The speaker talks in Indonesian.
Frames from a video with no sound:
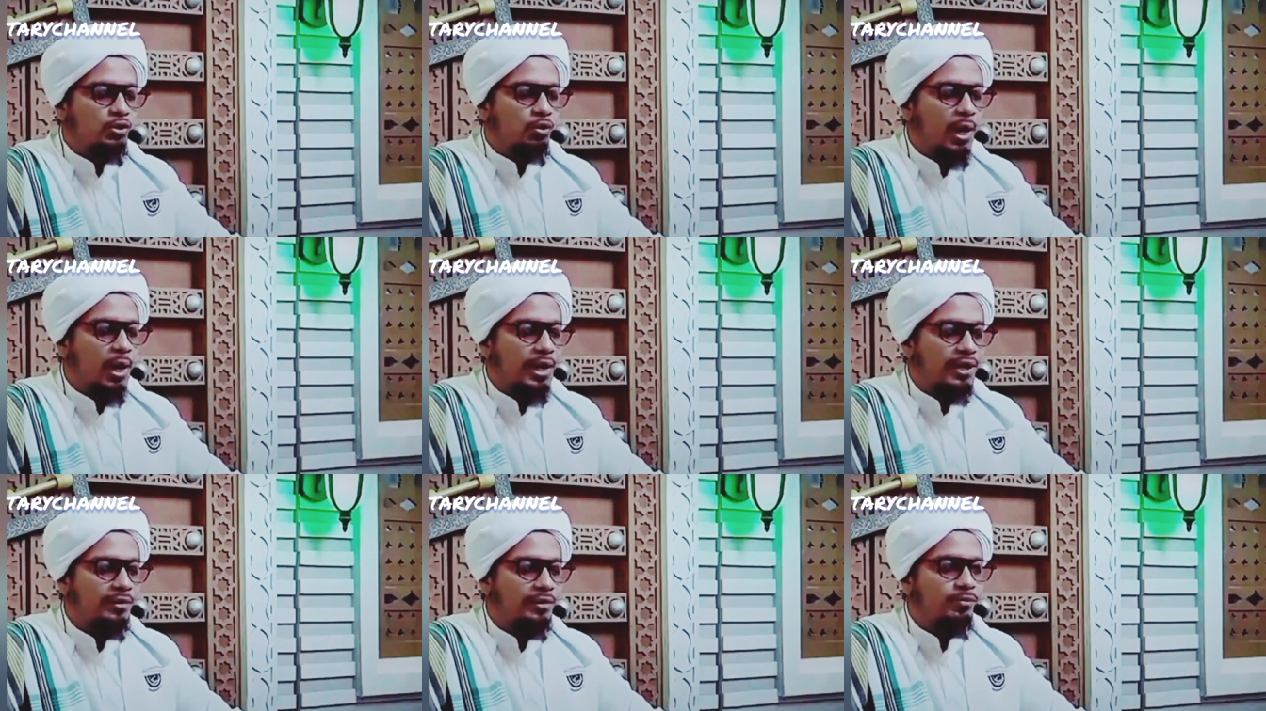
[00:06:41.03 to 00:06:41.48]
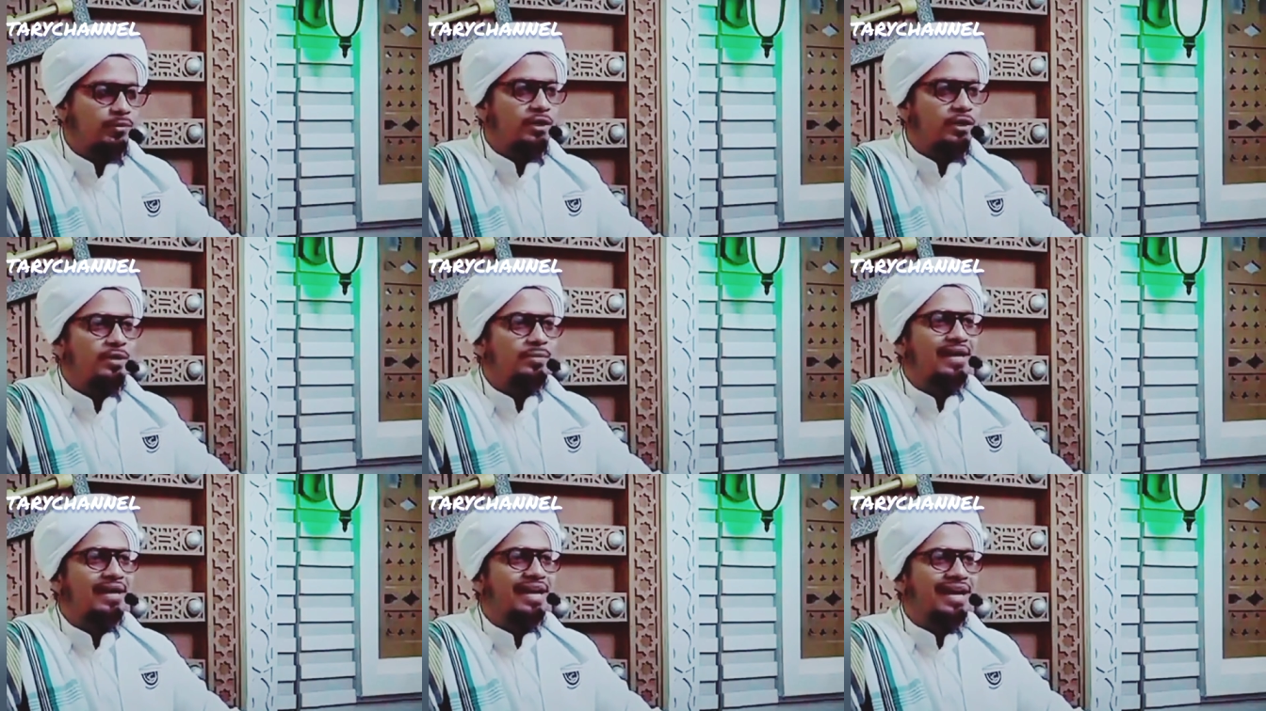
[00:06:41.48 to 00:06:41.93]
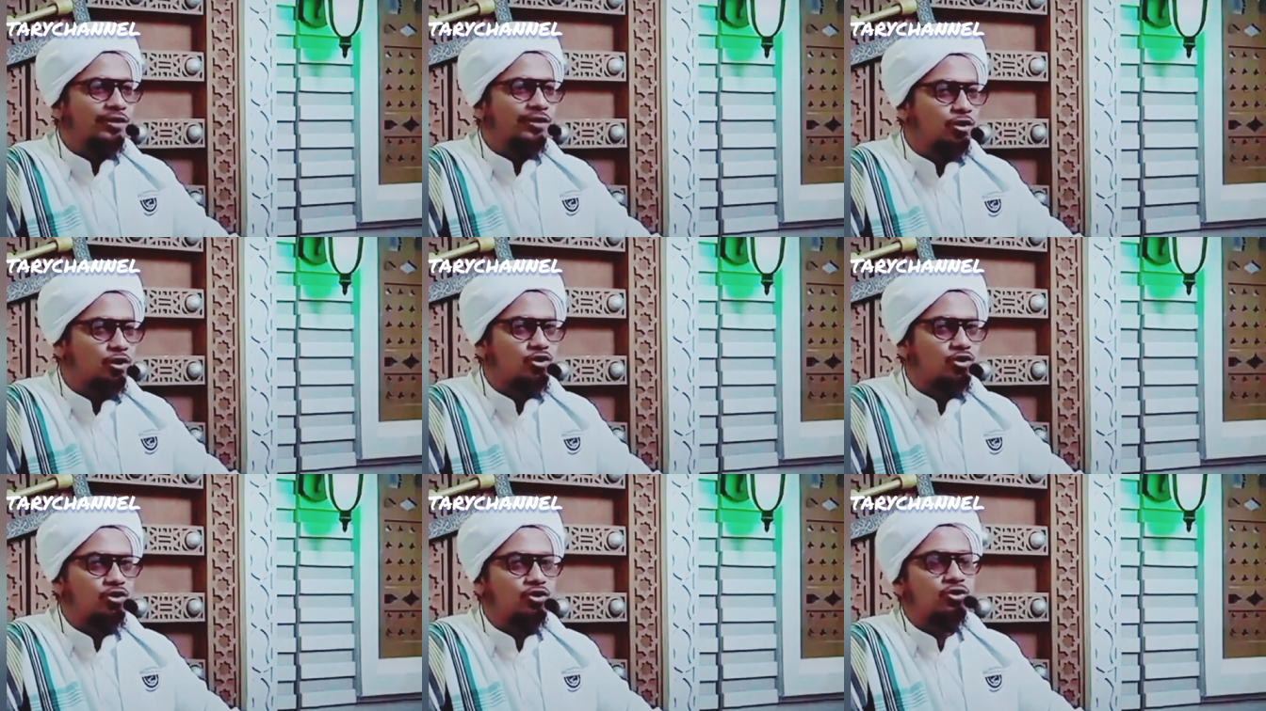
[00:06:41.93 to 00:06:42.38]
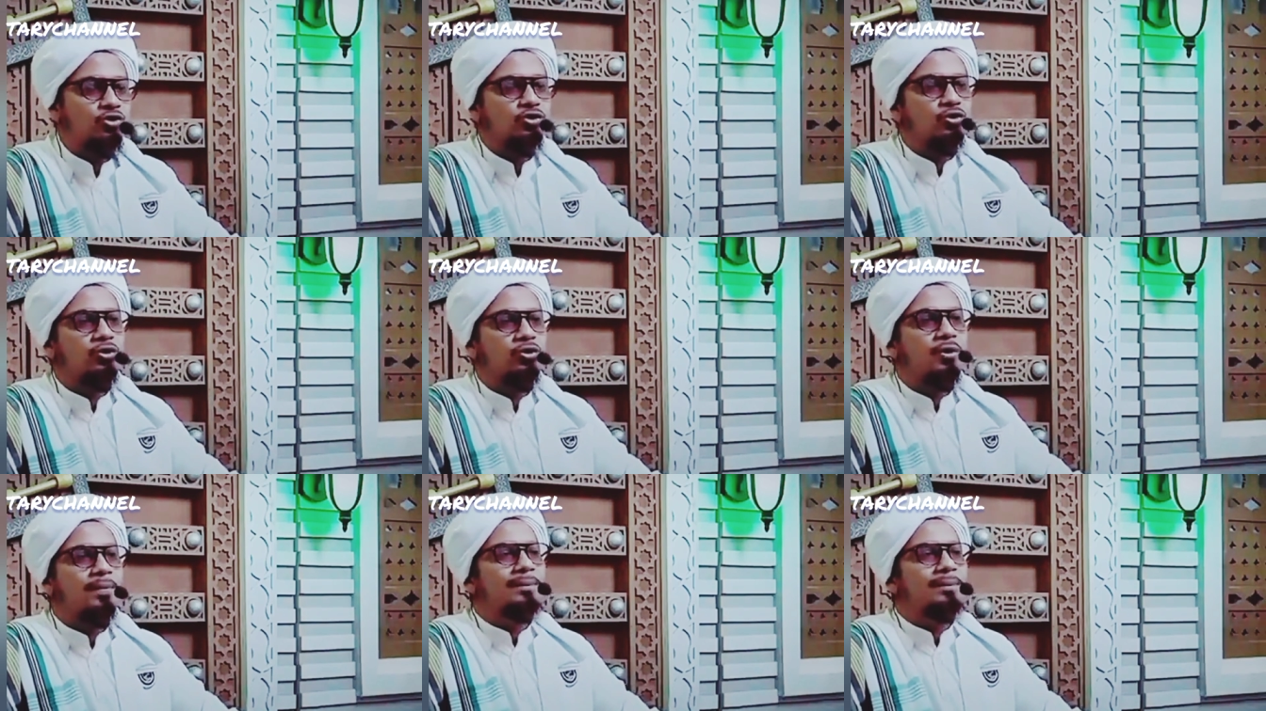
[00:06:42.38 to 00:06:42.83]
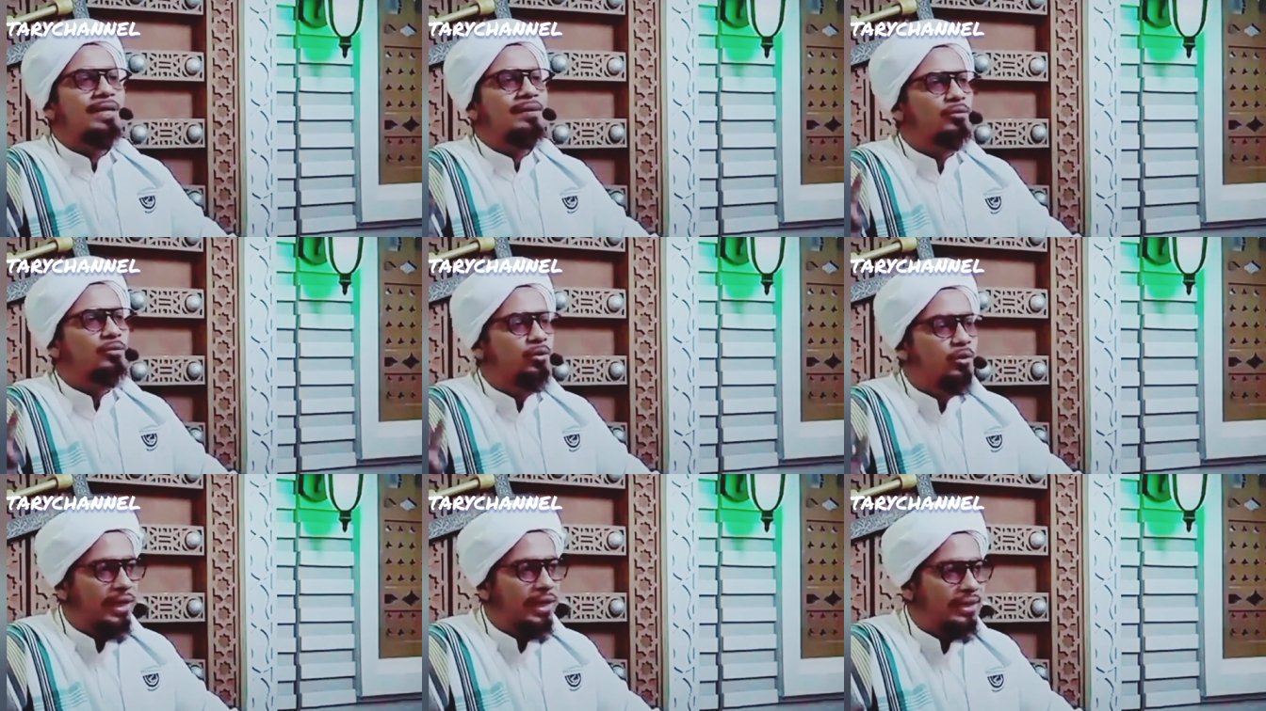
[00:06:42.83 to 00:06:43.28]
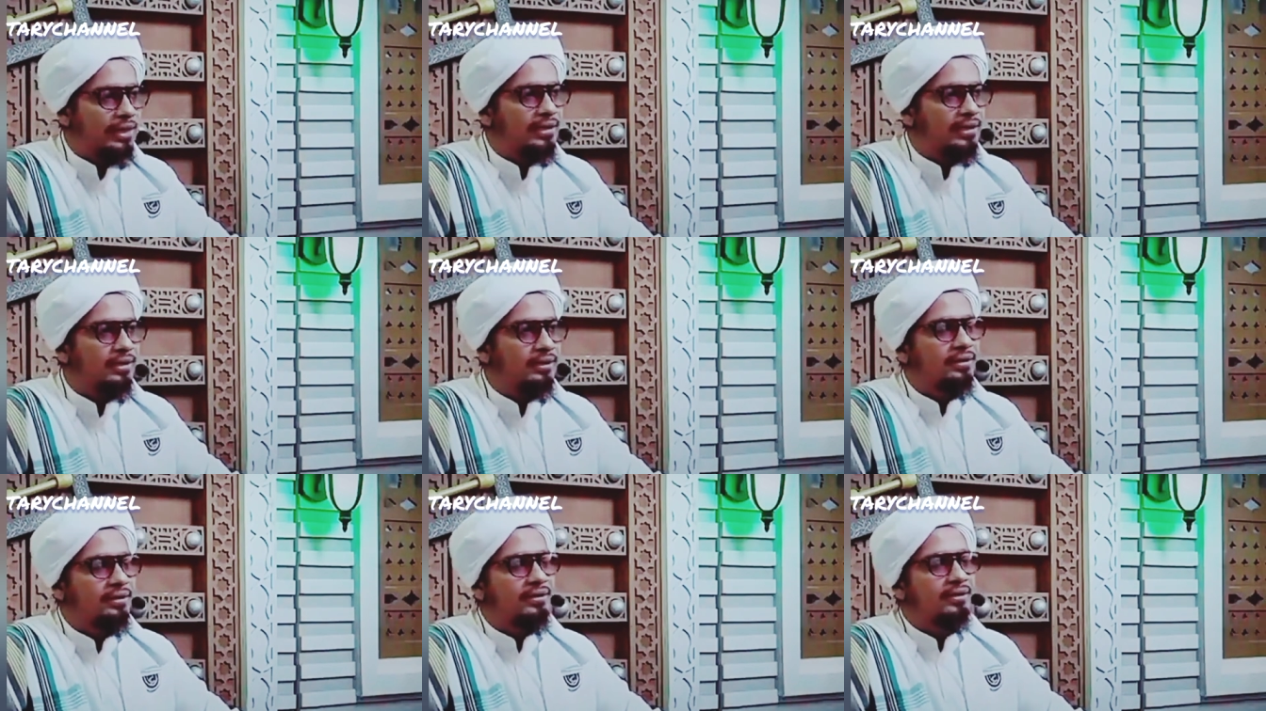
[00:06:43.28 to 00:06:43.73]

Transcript: 2540 hari